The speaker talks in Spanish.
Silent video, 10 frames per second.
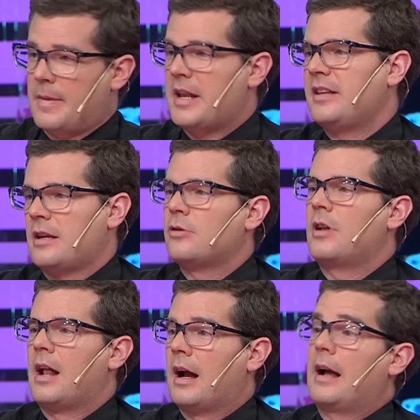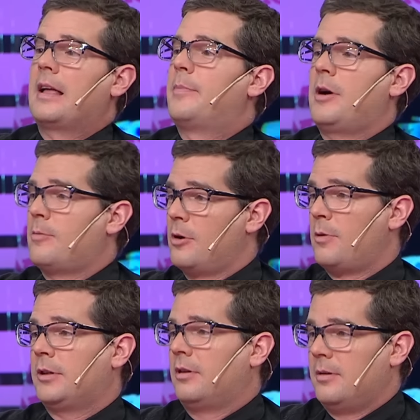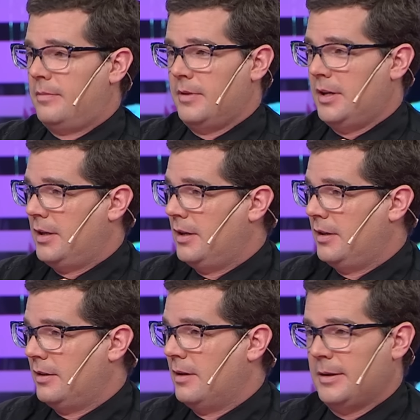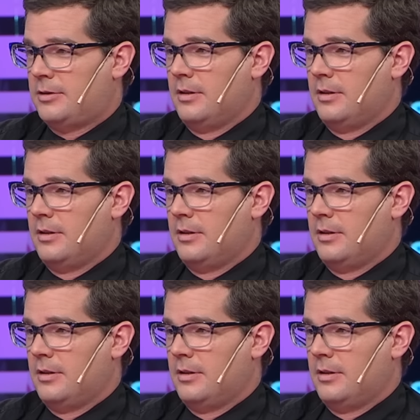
amarillas o naranjas que después como el cuesto del... De, claro, de,